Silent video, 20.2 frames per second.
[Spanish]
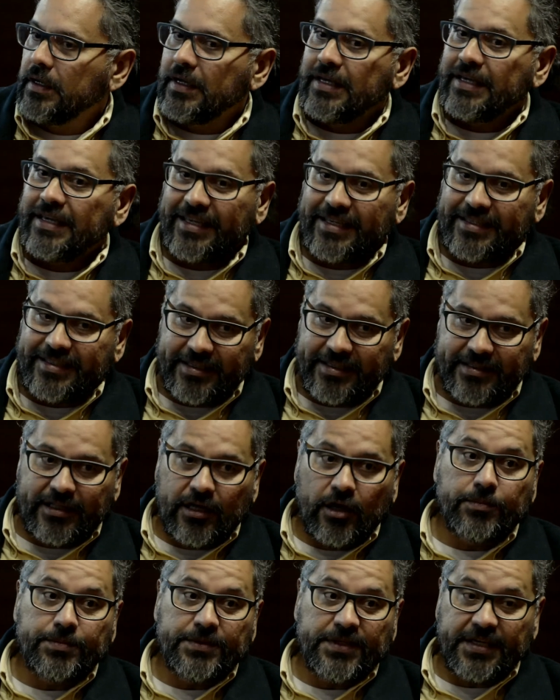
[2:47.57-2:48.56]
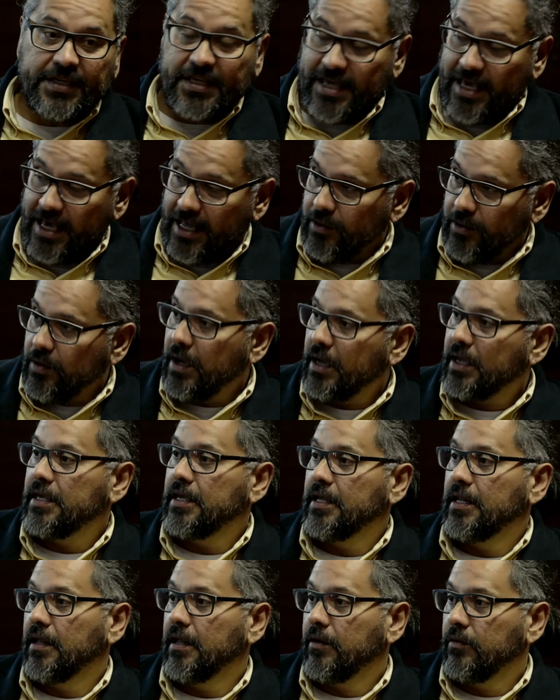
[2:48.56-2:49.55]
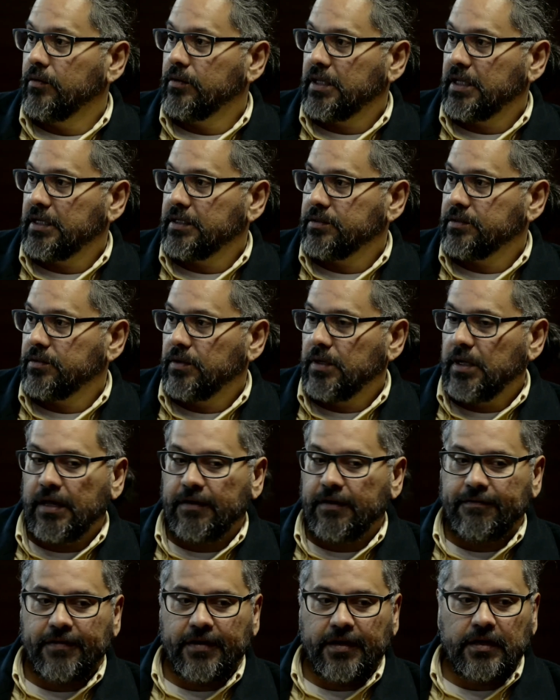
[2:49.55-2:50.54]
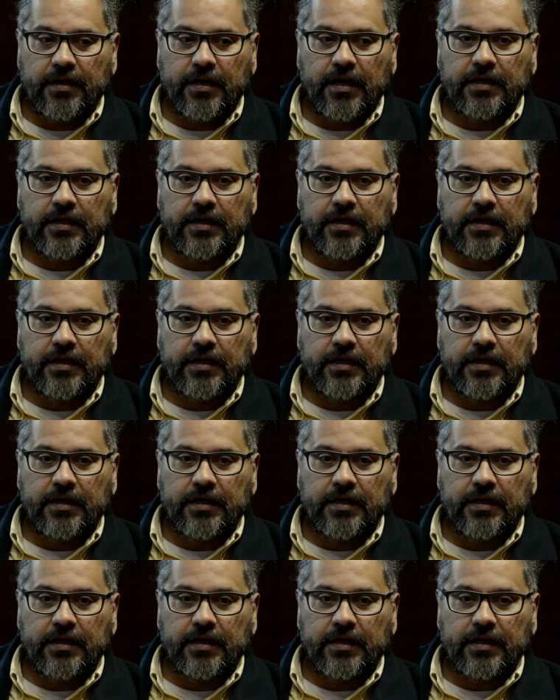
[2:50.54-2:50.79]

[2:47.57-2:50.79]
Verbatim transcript: que se está obsequiando aquí en el contexto de la feria a